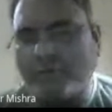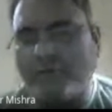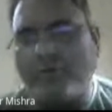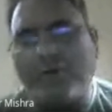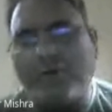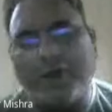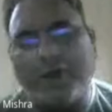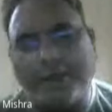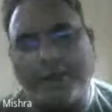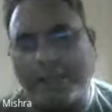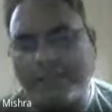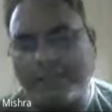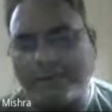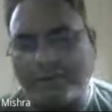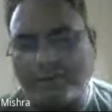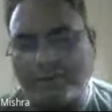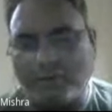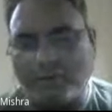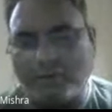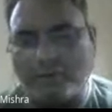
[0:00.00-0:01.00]
मो
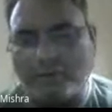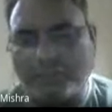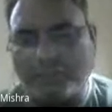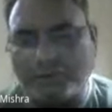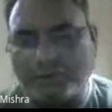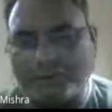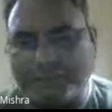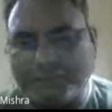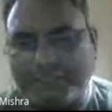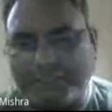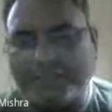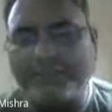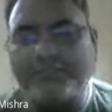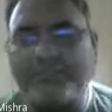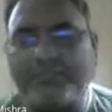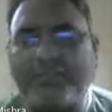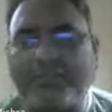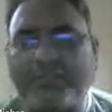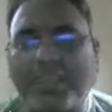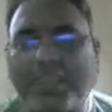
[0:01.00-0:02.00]
समान आरत
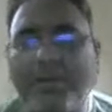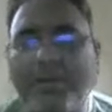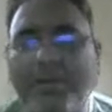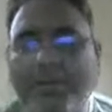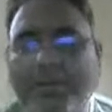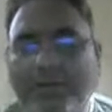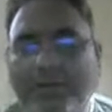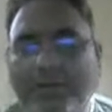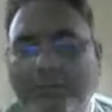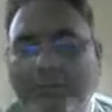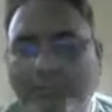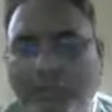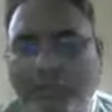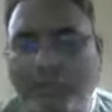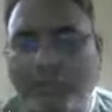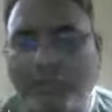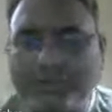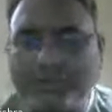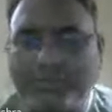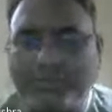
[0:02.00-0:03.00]
नहीं आरती
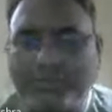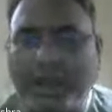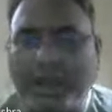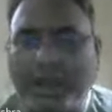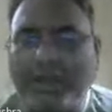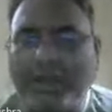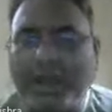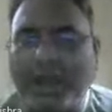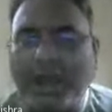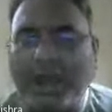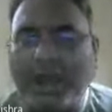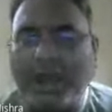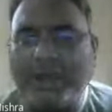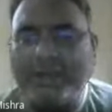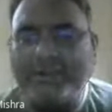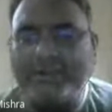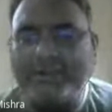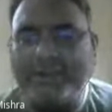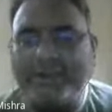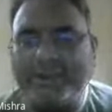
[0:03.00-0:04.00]
हरि सो
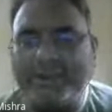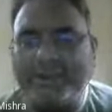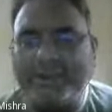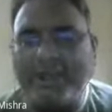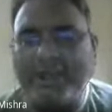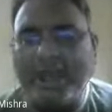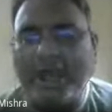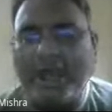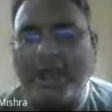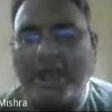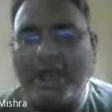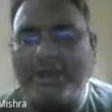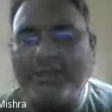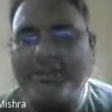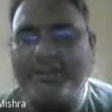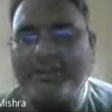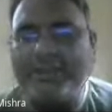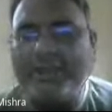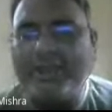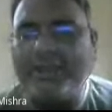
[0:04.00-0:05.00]
मतलब
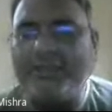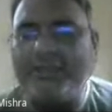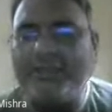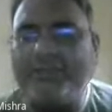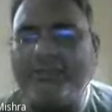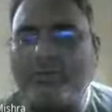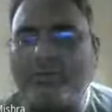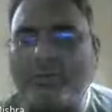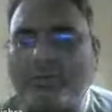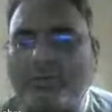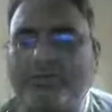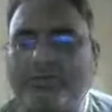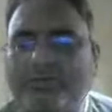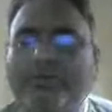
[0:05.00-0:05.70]
मेरे जैसा